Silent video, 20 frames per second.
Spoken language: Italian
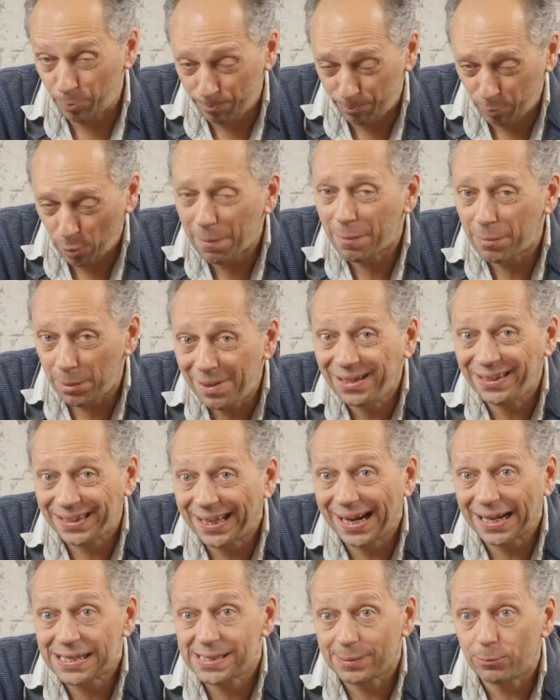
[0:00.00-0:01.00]
probabilmente
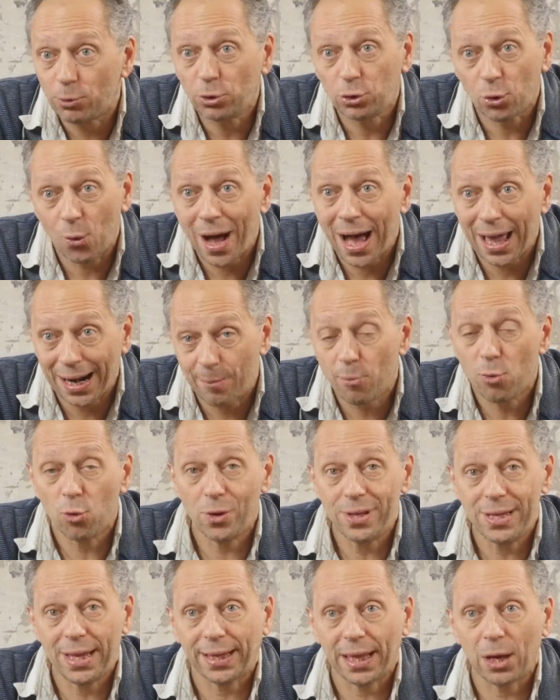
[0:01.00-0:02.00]
grazie molto alla
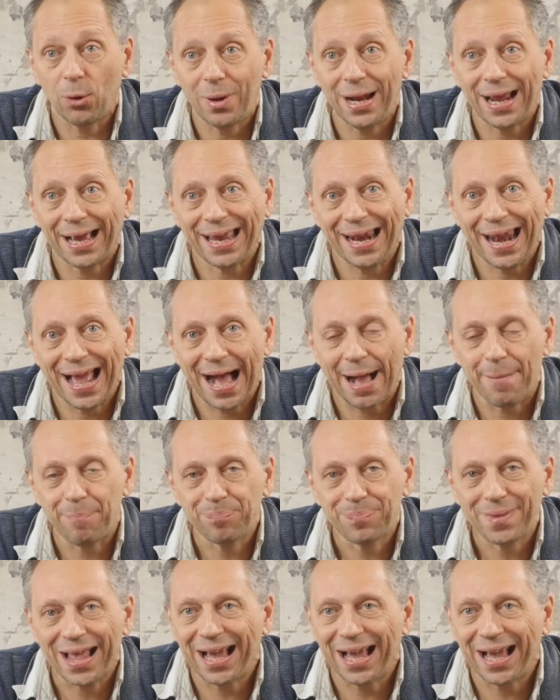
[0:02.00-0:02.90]
moglie, che è quella che l'ha